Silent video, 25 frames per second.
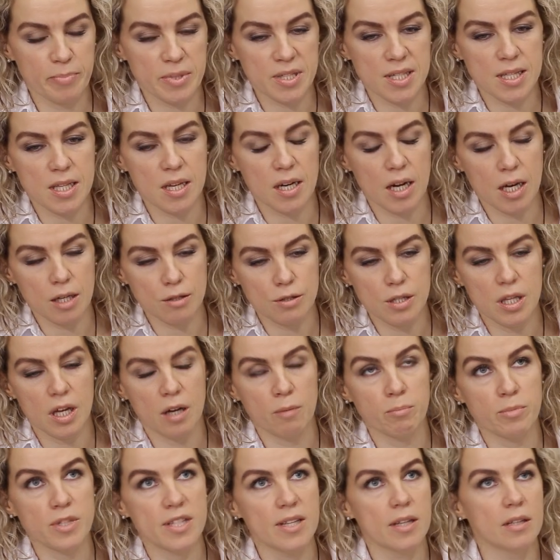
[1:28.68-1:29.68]
Постараюсь,
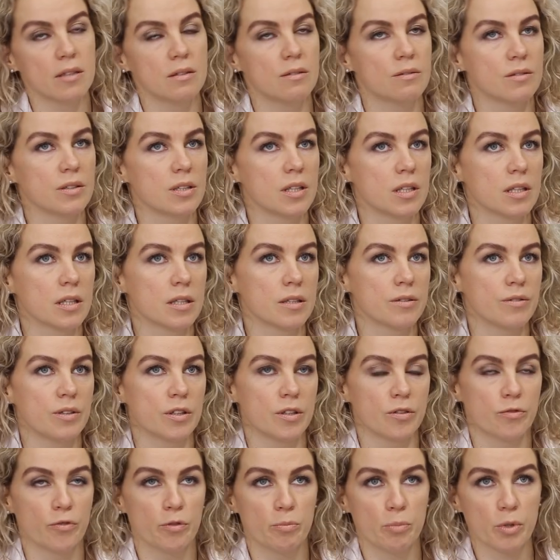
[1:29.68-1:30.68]
да, последовательно
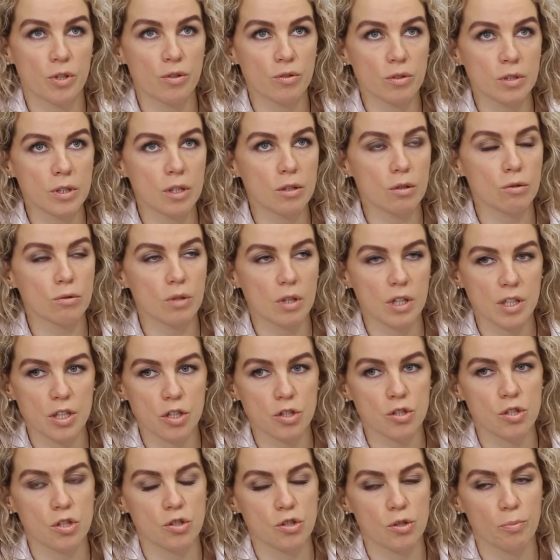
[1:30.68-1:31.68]
ответить. Во-первых, народ,
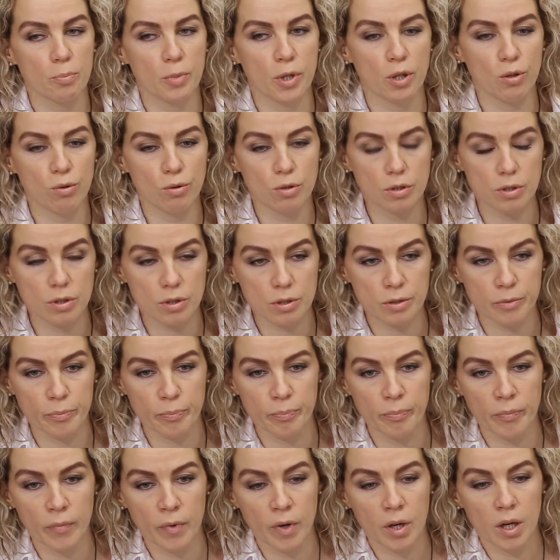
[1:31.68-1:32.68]
конечно же, приходит.
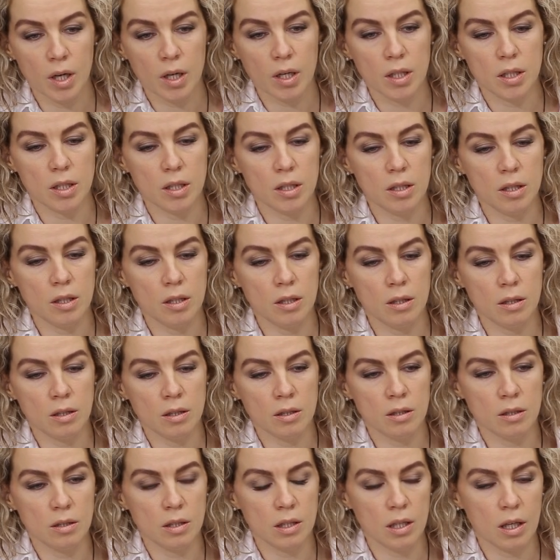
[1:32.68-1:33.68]

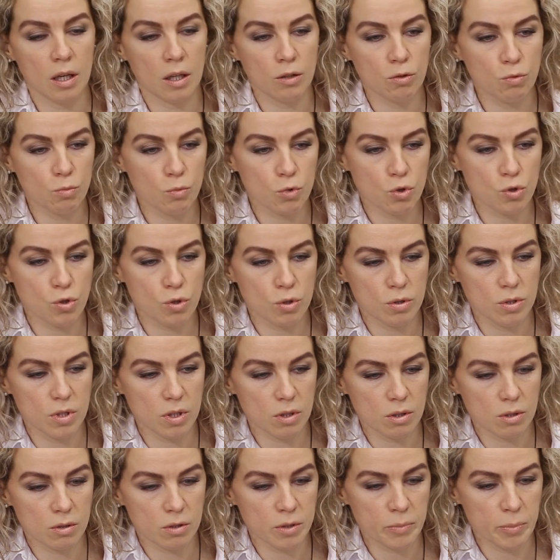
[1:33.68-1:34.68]
И я думаю, что
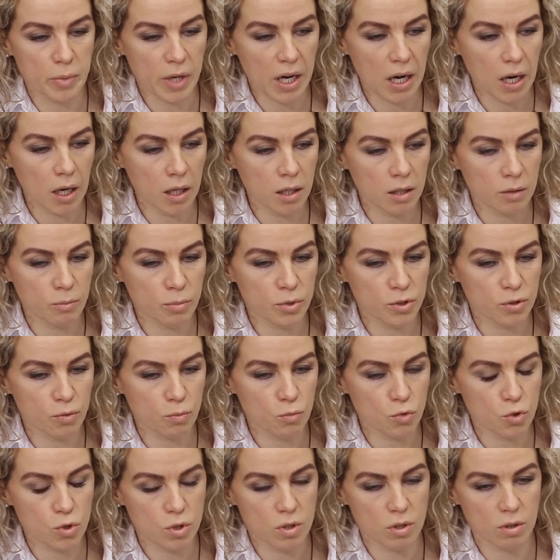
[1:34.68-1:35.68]
делают правильно,
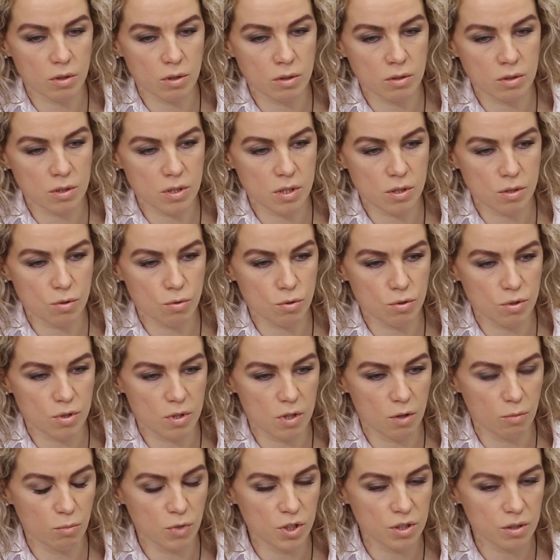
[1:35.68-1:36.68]
потому что с той
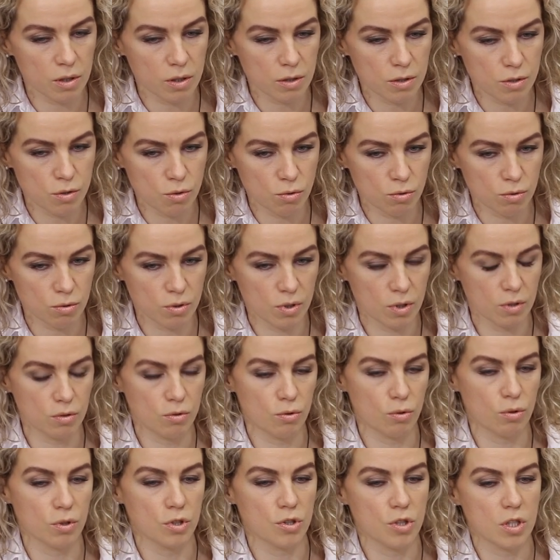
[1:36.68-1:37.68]
стремительностью, с
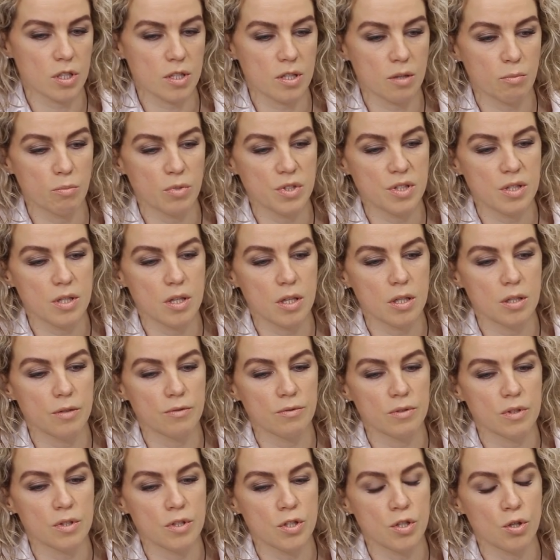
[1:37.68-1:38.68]
которой сейчас
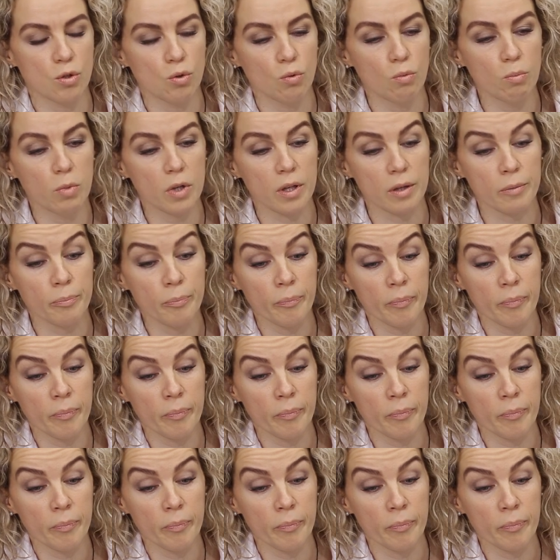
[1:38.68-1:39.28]
обесценивается рубль.